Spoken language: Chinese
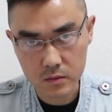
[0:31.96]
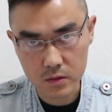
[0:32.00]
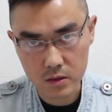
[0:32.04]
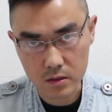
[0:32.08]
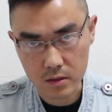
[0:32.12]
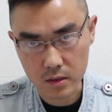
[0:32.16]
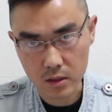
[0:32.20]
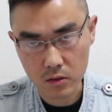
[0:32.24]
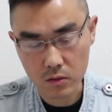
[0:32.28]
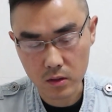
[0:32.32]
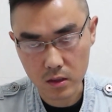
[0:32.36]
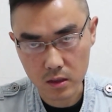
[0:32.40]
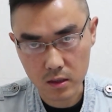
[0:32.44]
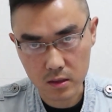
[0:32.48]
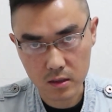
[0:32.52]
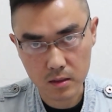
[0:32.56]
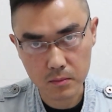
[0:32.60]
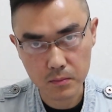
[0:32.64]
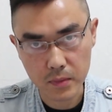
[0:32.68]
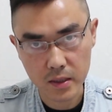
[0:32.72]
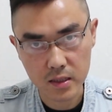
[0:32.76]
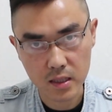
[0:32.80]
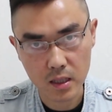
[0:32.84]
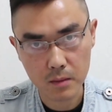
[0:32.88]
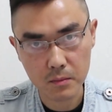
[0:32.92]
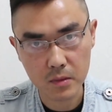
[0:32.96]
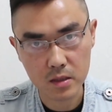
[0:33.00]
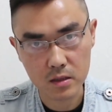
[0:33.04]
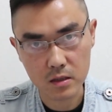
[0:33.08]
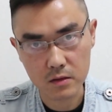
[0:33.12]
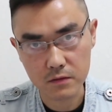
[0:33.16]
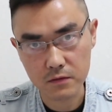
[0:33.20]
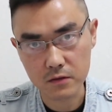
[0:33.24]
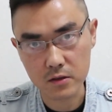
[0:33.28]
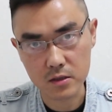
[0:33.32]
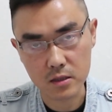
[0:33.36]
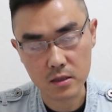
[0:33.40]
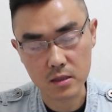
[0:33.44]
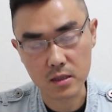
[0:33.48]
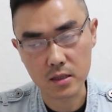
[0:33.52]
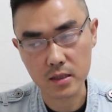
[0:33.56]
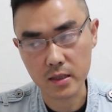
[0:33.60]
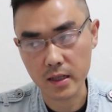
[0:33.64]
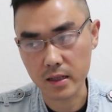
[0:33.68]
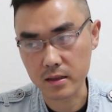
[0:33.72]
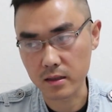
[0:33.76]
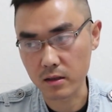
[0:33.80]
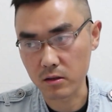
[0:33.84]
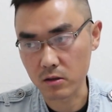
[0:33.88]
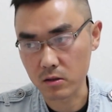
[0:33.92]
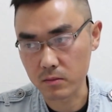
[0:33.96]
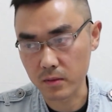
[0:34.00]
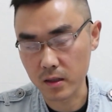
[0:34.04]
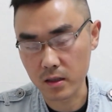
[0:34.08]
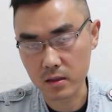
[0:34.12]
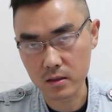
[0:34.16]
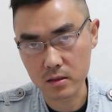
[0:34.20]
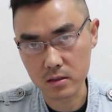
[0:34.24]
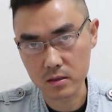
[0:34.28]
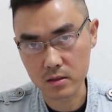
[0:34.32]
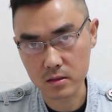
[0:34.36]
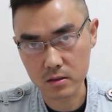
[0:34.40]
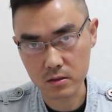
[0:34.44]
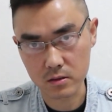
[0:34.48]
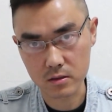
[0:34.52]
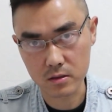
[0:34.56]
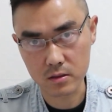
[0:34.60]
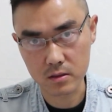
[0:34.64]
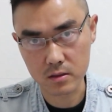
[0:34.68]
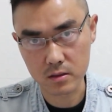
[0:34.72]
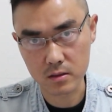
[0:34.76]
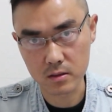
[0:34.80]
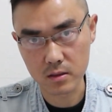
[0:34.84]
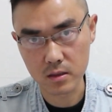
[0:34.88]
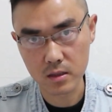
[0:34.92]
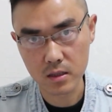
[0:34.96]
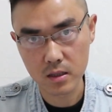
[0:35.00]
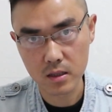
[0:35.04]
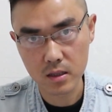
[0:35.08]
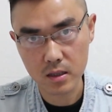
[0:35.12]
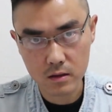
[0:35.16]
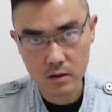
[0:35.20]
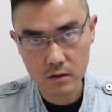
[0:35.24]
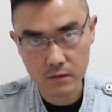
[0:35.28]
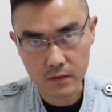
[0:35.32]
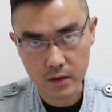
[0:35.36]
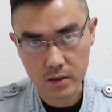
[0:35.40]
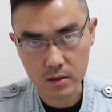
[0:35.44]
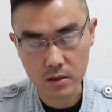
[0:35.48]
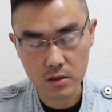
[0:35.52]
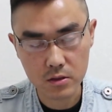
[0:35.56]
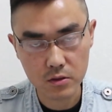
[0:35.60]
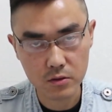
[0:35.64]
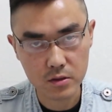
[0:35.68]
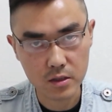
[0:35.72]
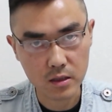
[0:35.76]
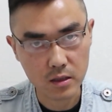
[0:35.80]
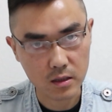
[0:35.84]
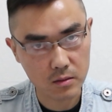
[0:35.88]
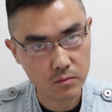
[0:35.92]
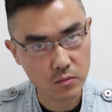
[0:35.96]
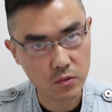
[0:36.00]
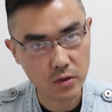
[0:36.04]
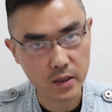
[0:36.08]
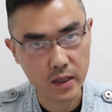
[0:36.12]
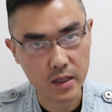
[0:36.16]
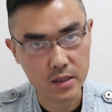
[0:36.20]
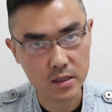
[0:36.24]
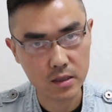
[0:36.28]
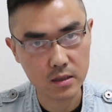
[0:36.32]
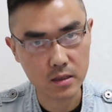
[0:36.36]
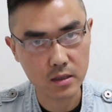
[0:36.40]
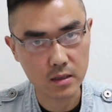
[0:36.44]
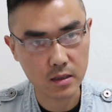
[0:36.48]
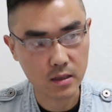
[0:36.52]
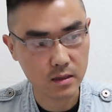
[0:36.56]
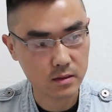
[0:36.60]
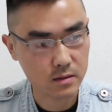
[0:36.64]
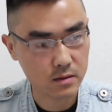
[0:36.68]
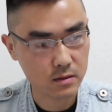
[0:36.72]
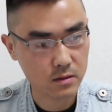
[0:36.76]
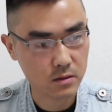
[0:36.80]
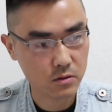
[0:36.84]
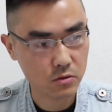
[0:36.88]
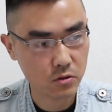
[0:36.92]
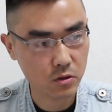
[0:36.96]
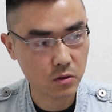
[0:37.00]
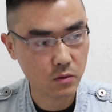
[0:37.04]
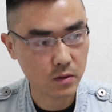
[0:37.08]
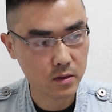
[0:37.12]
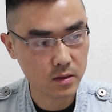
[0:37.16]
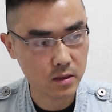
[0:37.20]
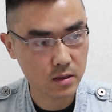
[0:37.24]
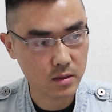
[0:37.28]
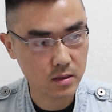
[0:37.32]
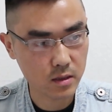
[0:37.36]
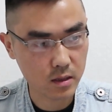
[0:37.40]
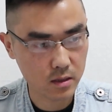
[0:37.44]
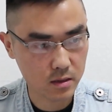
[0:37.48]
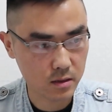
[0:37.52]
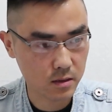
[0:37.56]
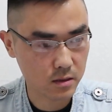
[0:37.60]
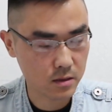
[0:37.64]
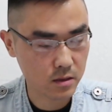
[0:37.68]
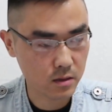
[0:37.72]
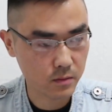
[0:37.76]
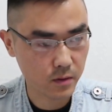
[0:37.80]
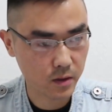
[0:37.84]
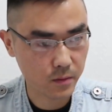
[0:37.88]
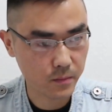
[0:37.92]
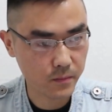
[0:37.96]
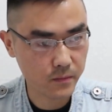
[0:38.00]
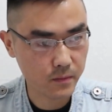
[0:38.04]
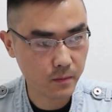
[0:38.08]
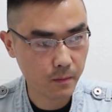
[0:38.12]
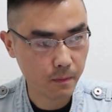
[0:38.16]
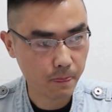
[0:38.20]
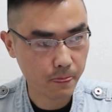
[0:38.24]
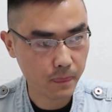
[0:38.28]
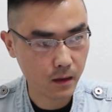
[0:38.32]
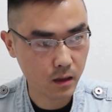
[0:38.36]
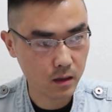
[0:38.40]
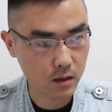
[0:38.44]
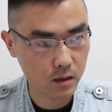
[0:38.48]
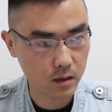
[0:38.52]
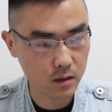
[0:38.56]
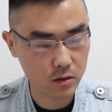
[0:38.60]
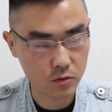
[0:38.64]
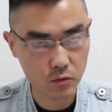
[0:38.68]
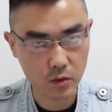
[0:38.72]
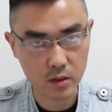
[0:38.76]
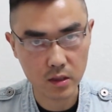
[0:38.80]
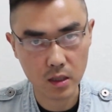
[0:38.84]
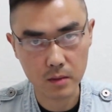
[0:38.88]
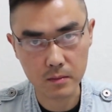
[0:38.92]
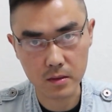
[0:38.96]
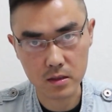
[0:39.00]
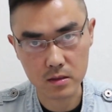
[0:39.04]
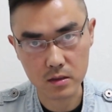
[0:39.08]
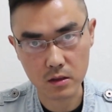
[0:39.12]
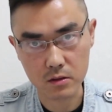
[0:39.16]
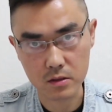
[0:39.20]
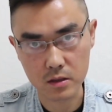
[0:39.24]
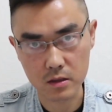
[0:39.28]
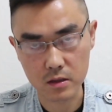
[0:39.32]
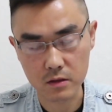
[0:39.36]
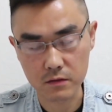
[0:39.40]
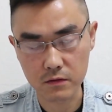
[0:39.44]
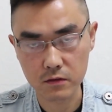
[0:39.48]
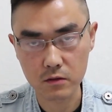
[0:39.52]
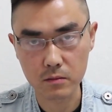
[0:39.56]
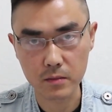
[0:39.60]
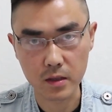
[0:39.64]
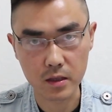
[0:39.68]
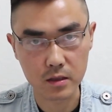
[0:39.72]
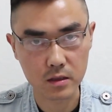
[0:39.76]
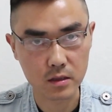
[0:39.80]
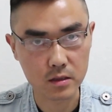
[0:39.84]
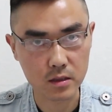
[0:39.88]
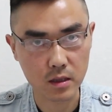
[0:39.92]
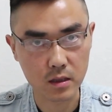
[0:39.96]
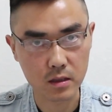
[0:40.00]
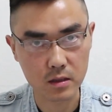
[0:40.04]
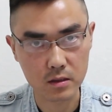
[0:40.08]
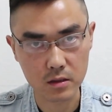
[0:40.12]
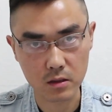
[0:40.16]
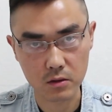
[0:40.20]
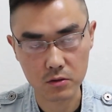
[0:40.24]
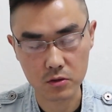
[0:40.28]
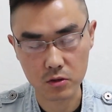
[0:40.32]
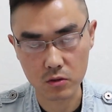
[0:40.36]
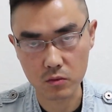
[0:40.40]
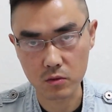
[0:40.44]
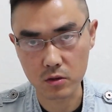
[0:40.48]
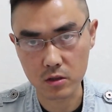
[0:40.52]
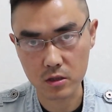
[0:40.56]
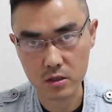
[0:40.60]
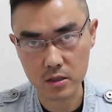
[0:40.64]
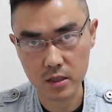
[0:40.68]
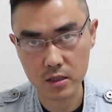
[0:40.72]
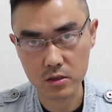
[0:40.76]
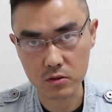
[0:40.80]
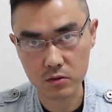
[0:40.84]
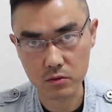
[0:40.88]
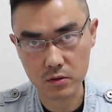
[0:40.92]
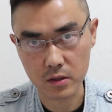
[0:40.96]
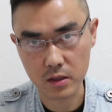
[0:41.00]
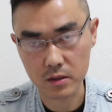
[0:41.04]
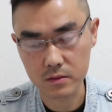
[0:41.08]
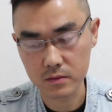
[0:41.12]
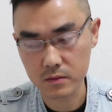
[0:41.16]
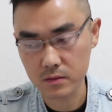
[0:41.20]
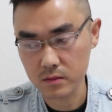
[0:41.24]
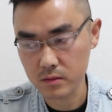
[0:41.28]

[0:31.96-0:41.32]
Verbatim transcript: 结果可能被他们的负责人看到了吧。就是，反正就是很不开心的样子，说我的这期视频，啊，对他们造成了负面影响，要求我删除掉。